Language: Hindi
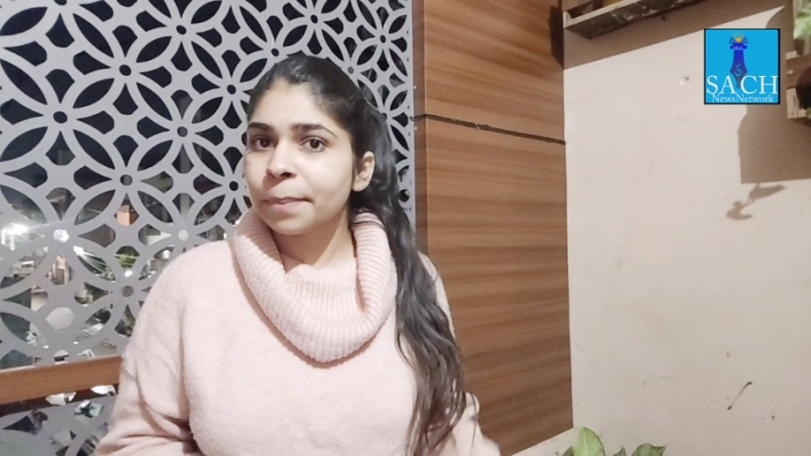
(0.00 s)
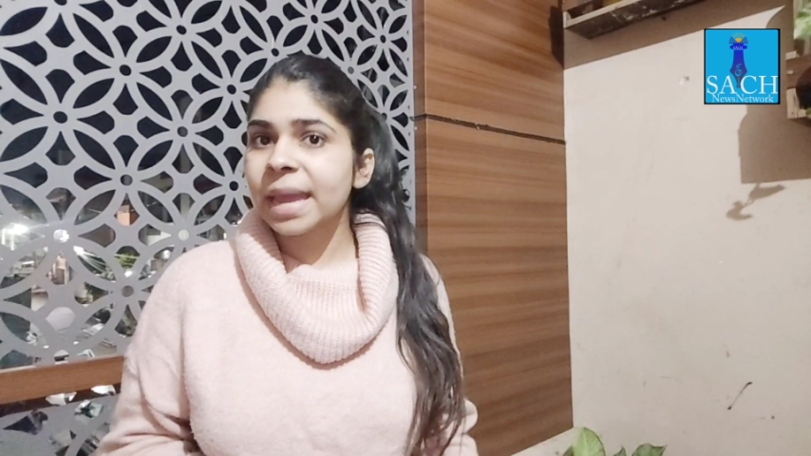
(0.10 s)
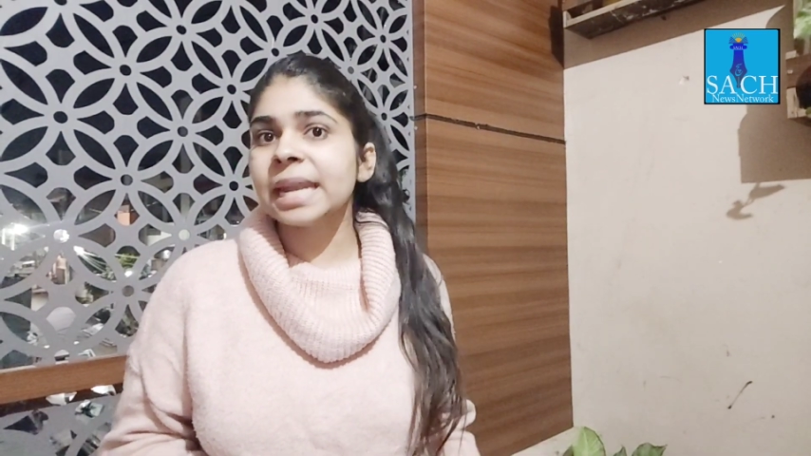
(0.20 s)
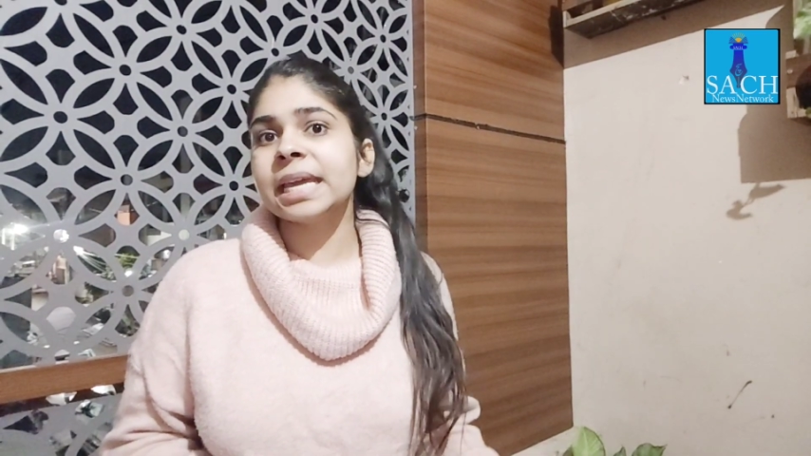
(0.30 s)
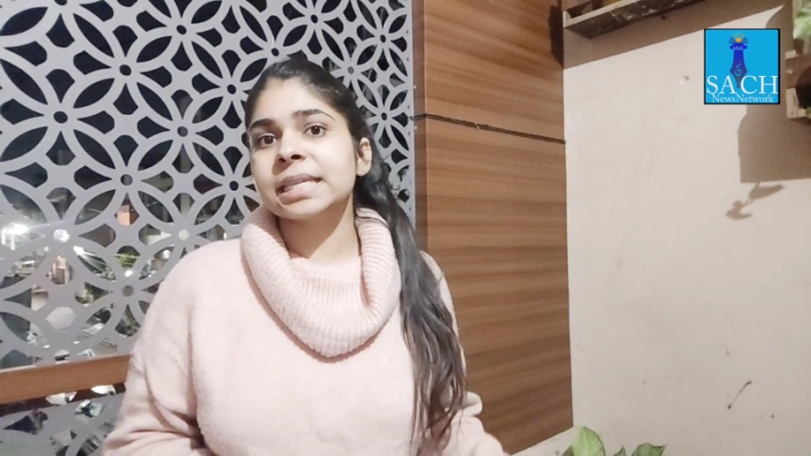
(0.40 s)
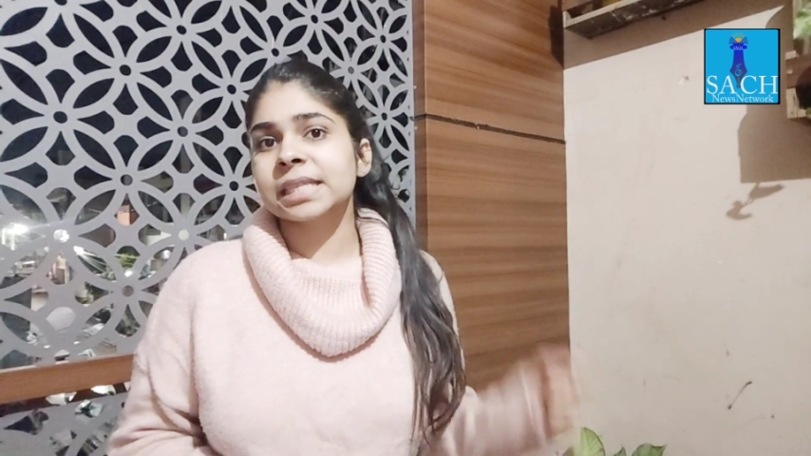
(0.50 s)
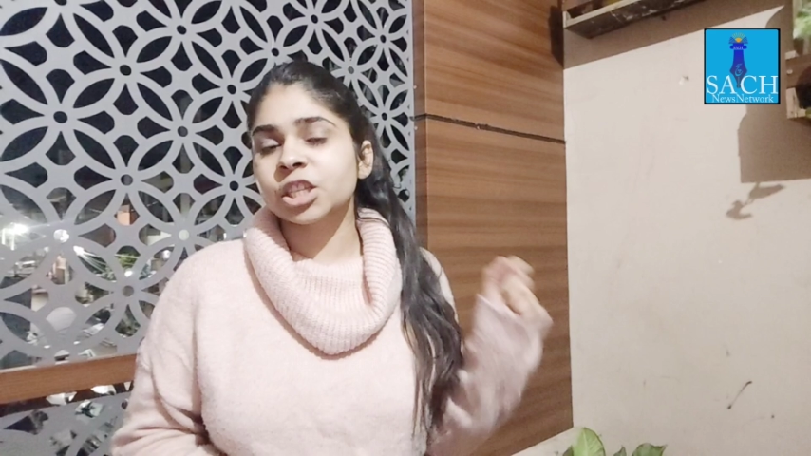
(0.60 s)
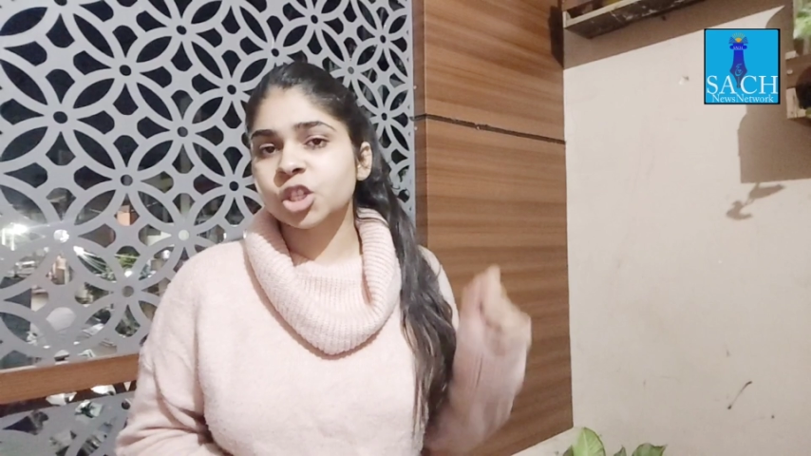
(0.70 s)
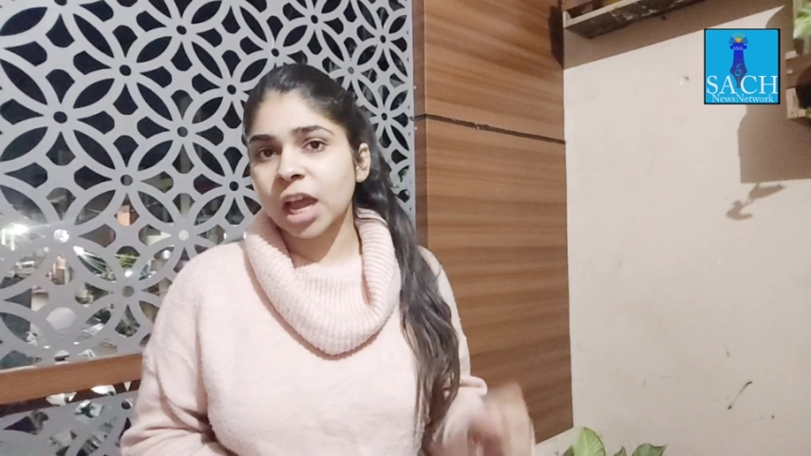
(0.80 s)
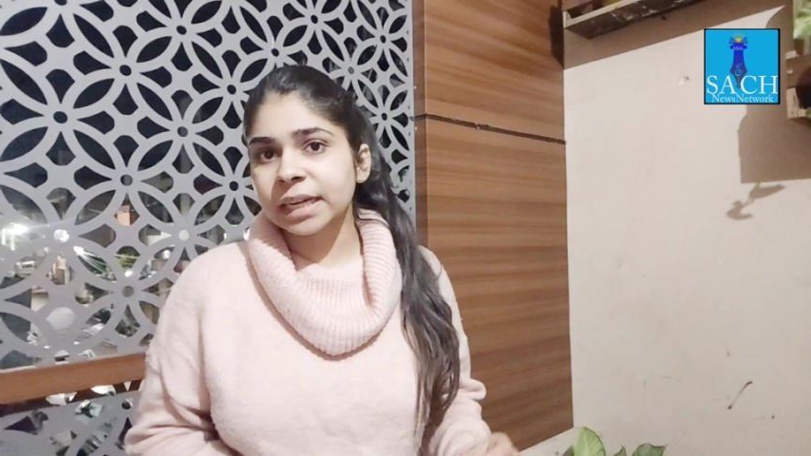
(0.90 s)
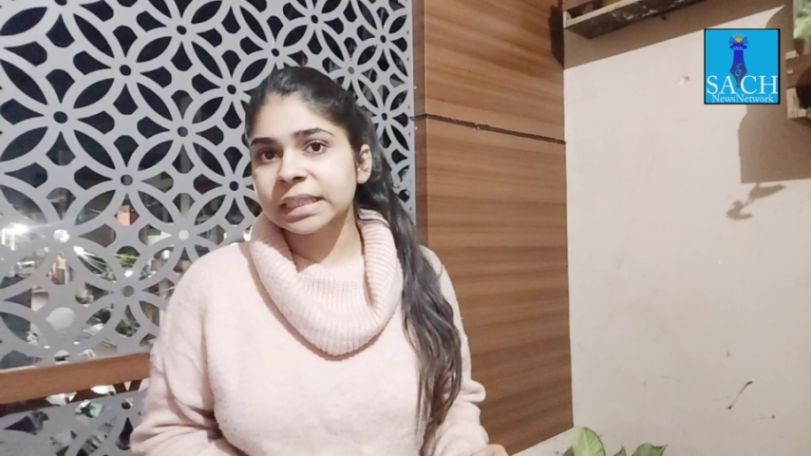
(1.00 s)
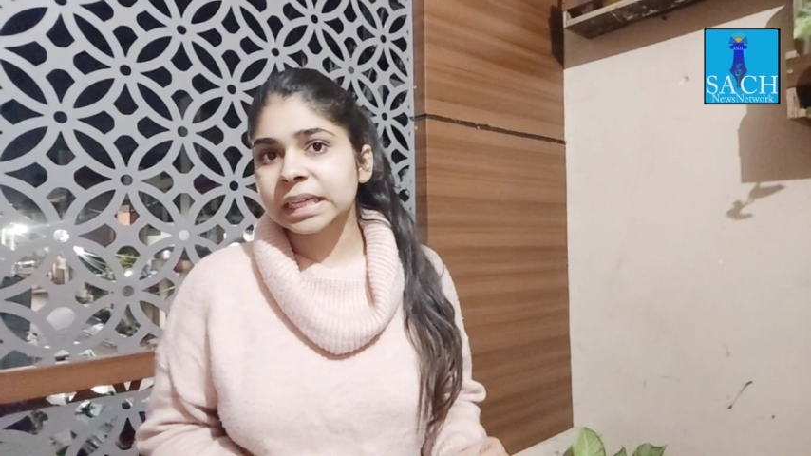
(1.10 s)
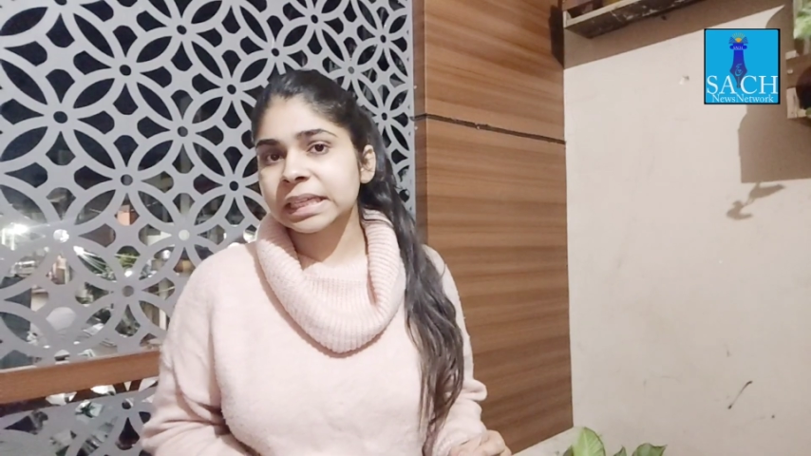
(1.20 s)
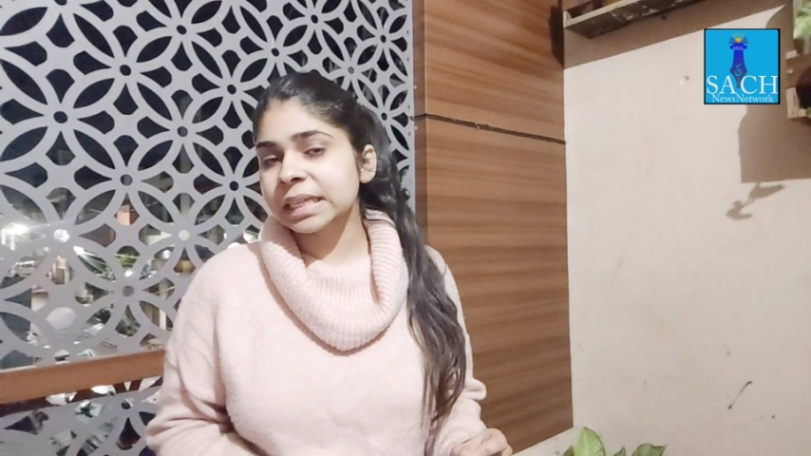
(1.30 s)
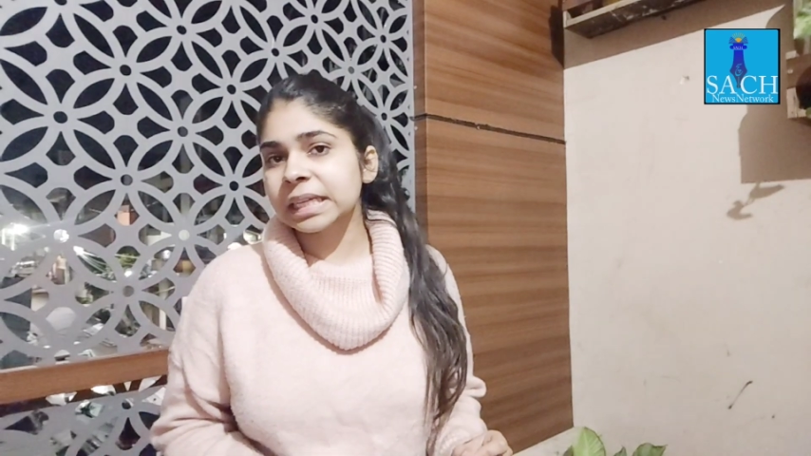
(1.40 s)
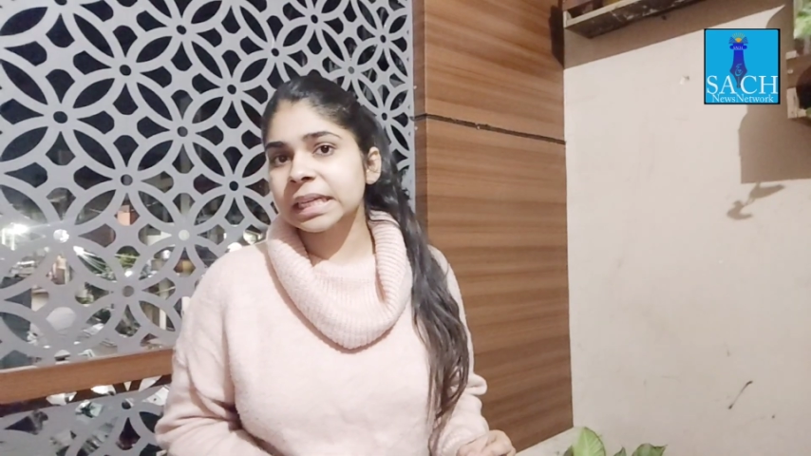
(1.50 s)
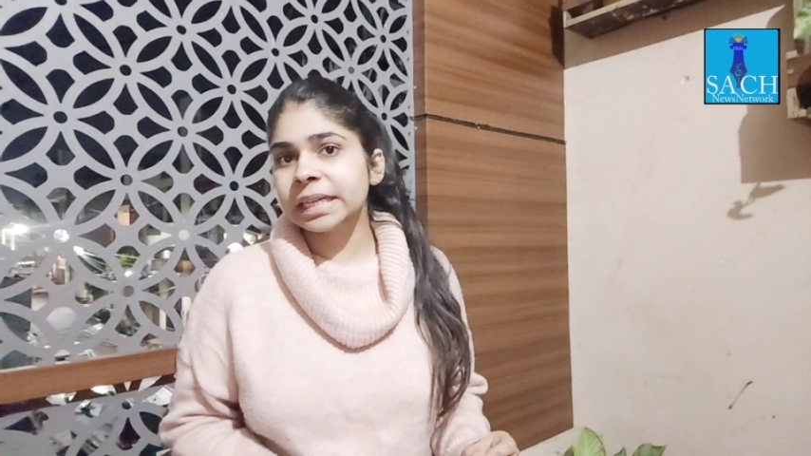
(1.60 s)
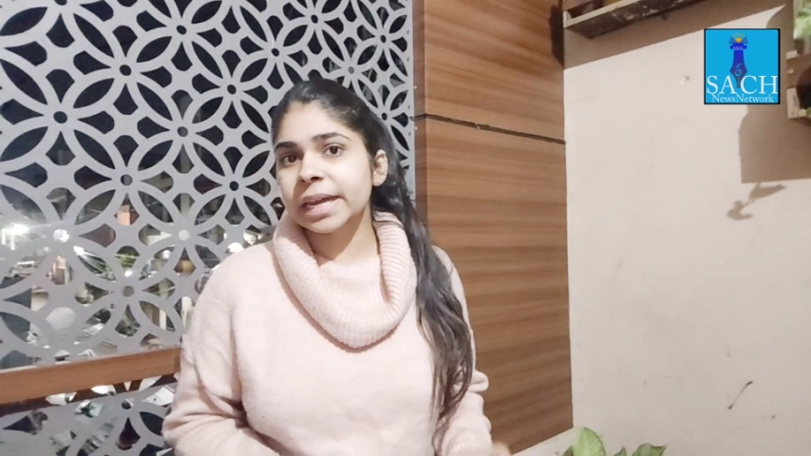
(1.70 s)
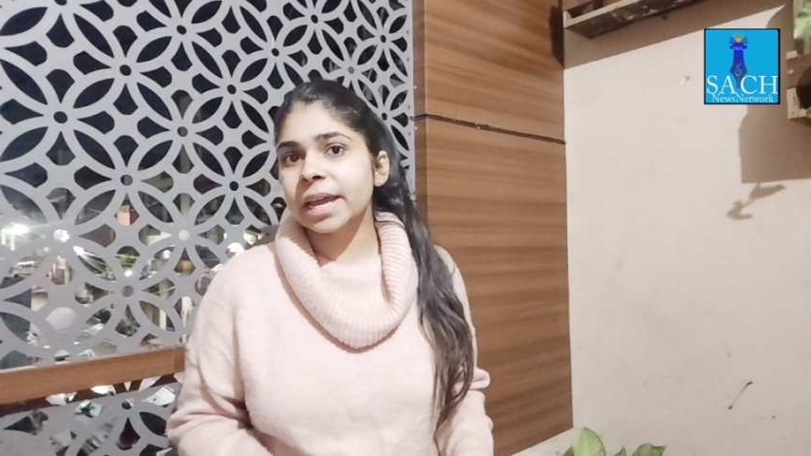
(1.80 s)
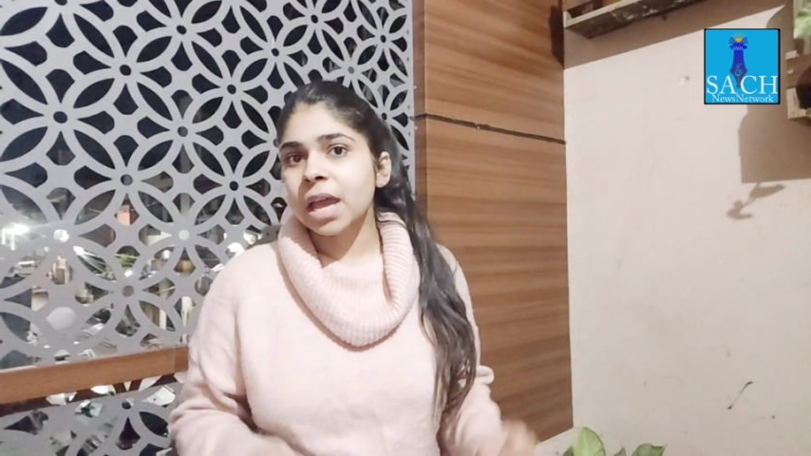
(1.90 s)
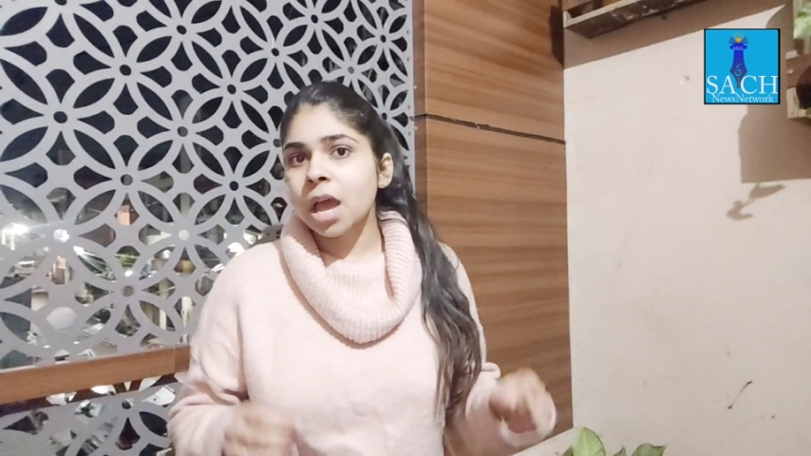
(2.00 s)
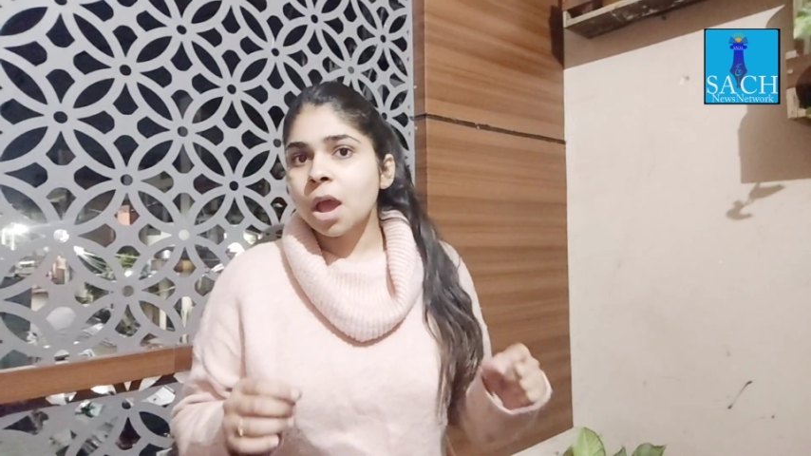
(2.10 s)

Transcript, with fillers: पहले संचालित करने के लिए